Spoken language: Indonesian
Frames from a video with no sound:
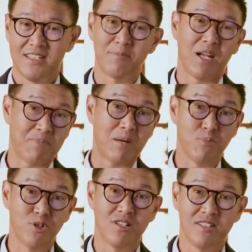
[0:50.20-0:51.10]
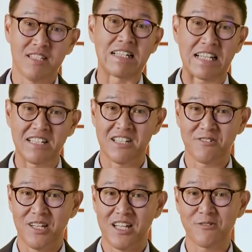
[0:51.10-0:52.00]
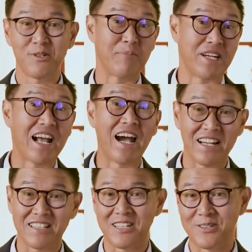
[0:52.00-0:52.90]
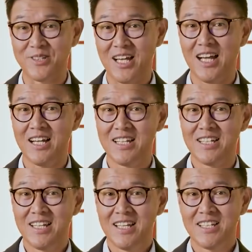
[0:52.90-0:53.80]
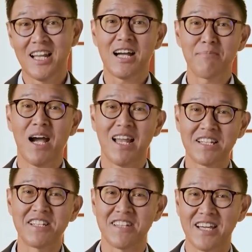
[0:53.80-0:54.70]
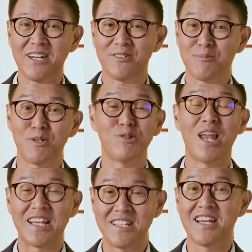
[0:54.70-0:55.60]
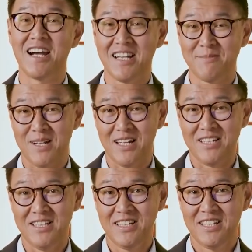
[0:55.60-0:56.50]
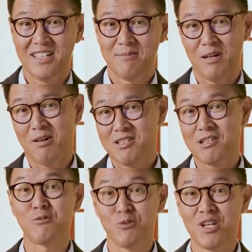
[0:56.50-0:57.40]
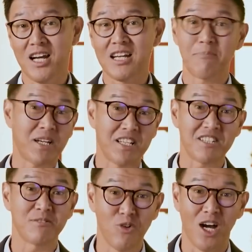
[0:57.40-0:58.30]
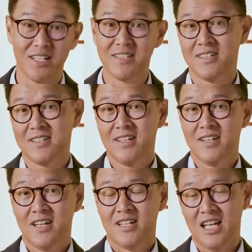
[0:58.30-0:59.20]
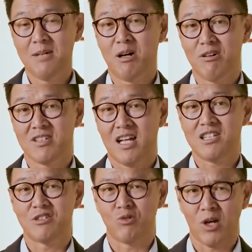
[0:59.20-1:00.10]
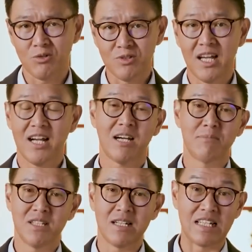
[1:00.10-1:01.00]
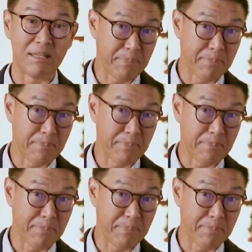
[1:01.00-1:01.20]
Seberapapun seringnya saudara sudah mendengar tentunya tidak akan menghalangi saya untuk mengulanginya kembali. Bahwa sesungguhnya harapan kita semua adalah bahwa segala sesuatunya akan menjadi